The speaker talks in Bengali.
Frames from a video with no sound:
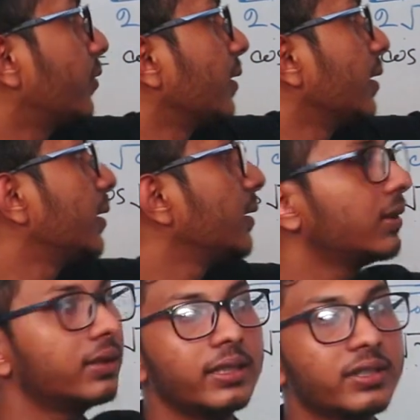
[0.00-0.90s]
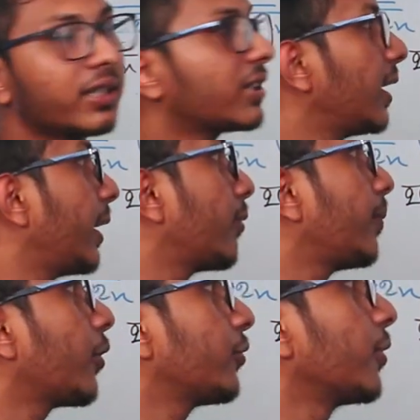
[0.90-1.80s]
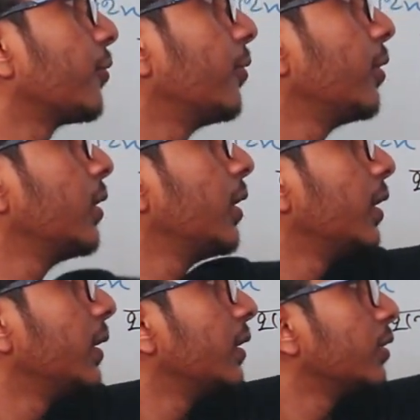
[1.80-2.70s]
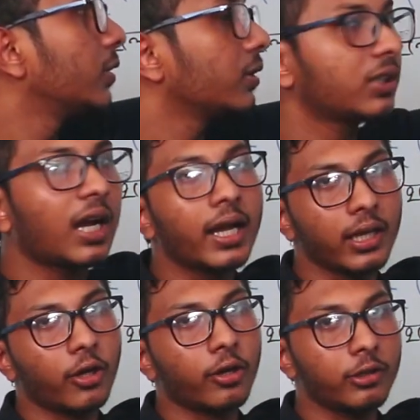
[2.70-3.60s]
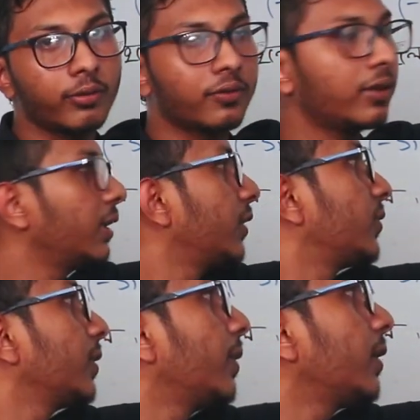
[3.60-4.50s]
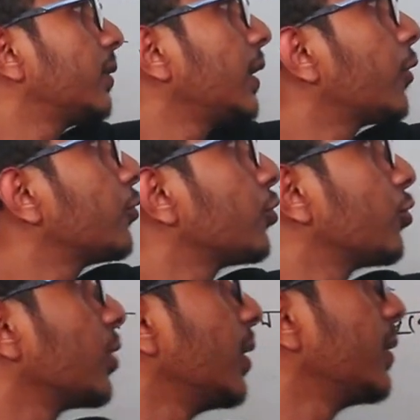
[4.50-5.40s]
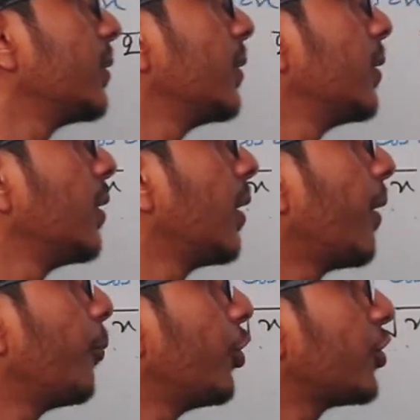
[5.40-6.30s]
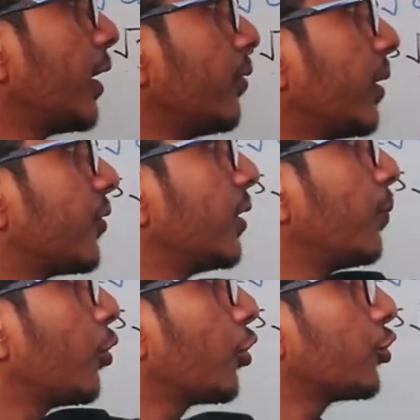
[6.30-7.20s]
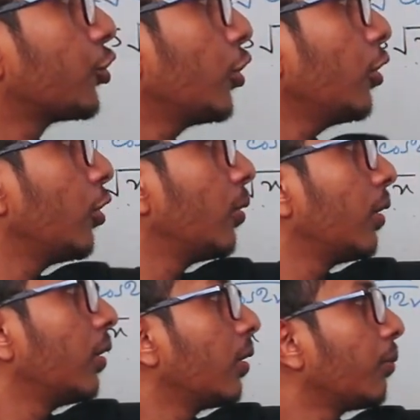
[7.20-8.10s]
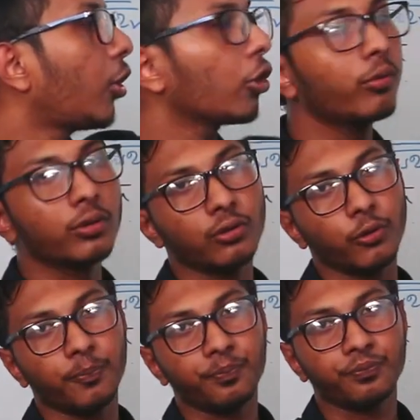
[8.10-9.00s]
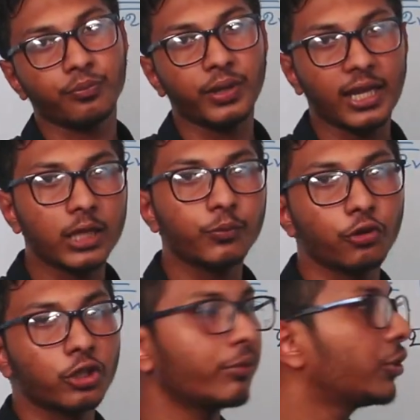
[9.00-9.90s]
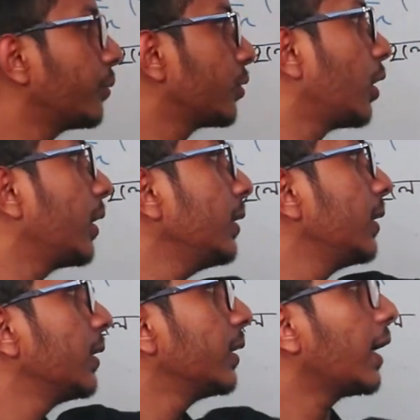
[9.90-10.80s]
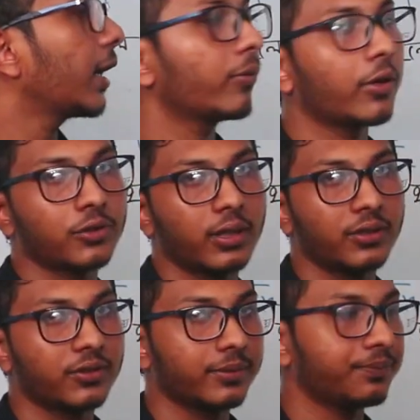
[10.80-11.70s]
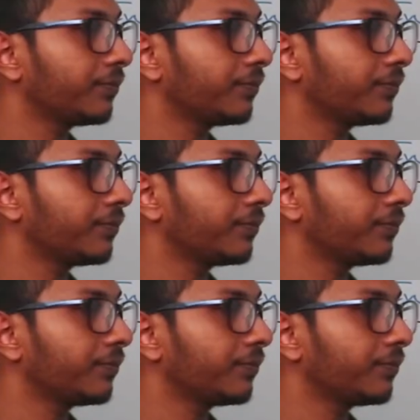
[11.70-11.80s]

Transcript: এসছে তিন চার সালে আবার বারো তেরো জাহাঙ্গীরনগর ইউনিভার্সিটিতে এসছে এবার তেরো চোদ্দো সালে বরিশাল ইউনিভার্সিটি পনেরো ষোলো বঙ্গবন্ধু বিজ্ঞান প্রযুক্তি বিশ্ববিদ্যালয় এগারো বারো সালে এসছে